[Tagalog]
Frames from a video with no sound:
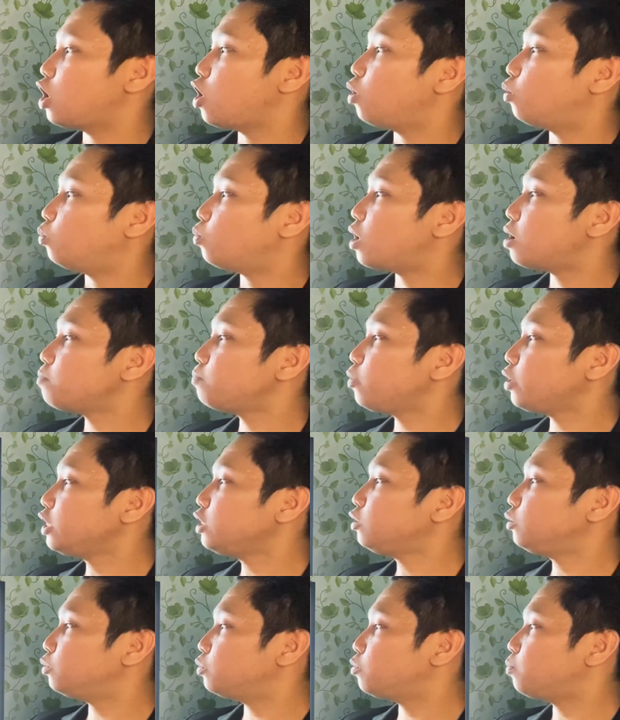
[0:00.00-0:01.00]
1.2
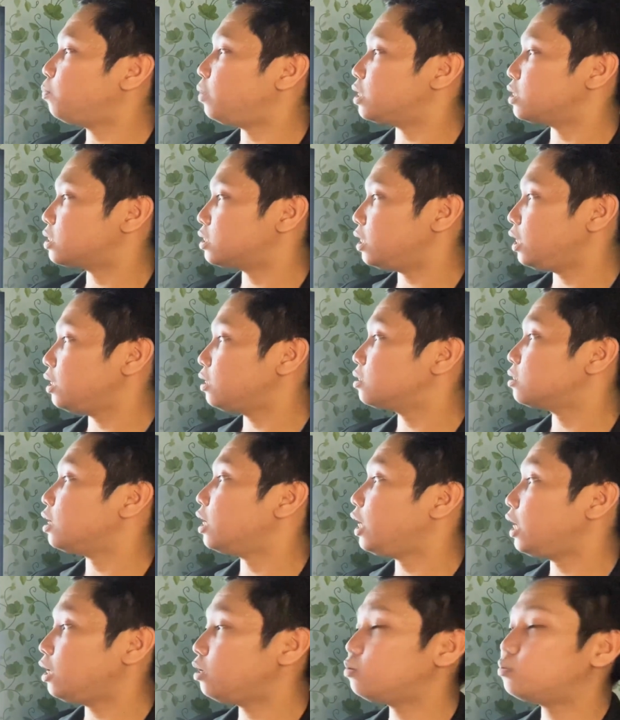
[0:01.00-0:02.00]
plus 6
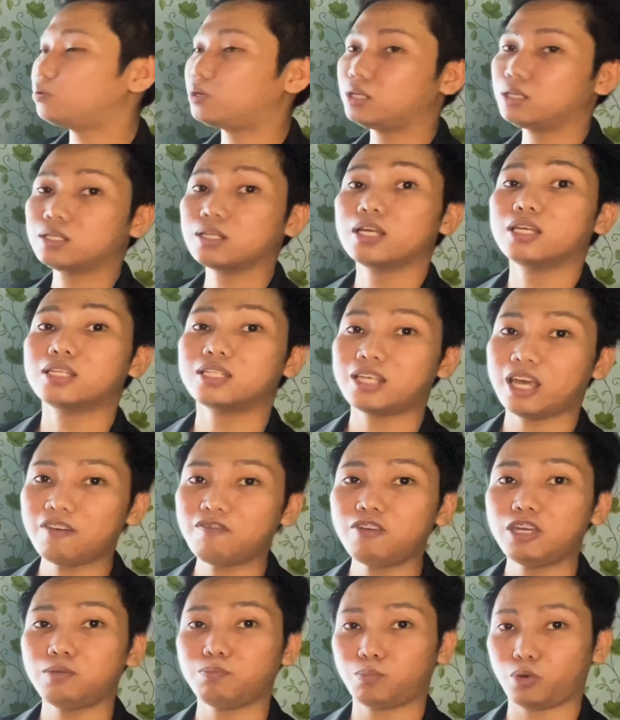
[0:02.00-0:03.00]
equals
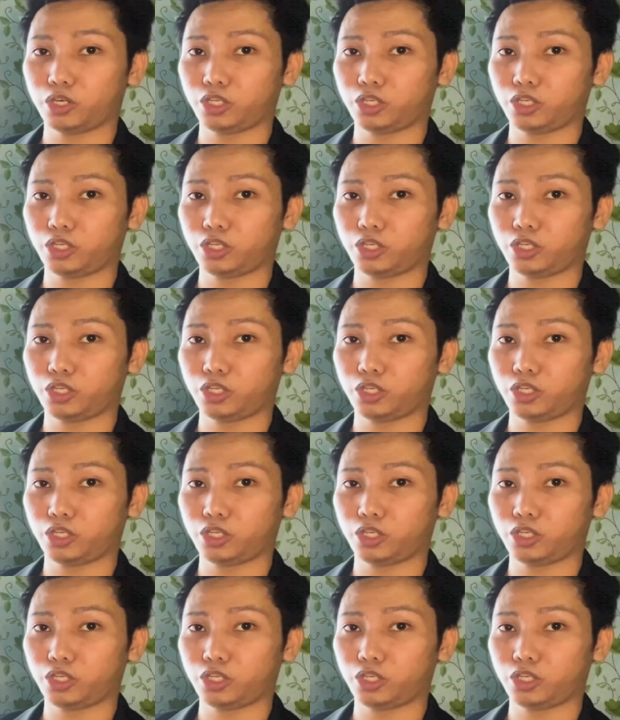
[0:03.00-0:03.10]
7.2.